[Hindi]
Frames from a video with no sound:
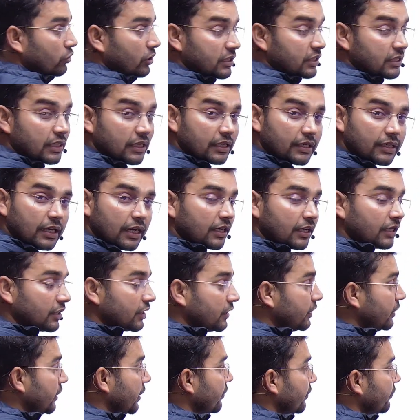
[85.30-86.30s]
संख्या
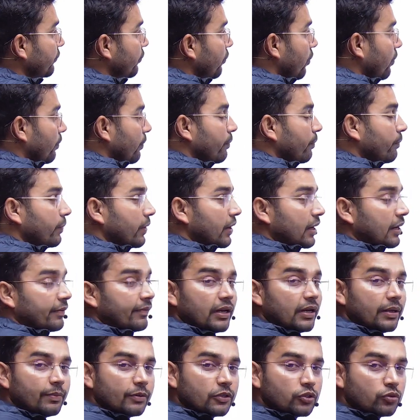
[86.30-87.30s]
कितनी फॉर्म भरने
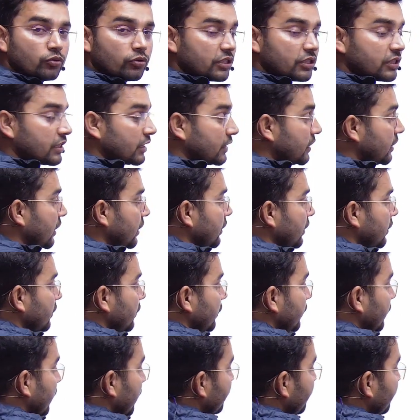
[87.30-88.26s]
वाले बच्चों की संख्या कितनी है